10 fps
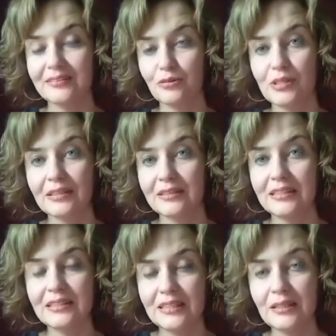то есть
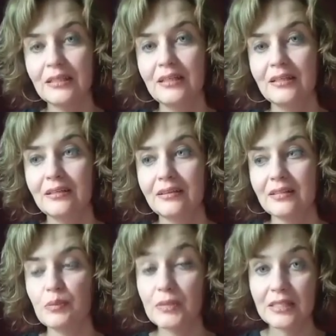они не а,
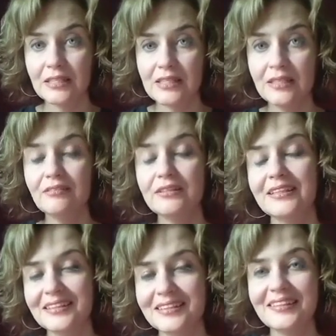
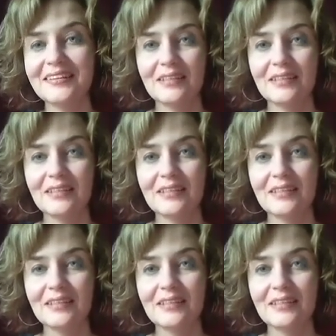специализированные, хотя,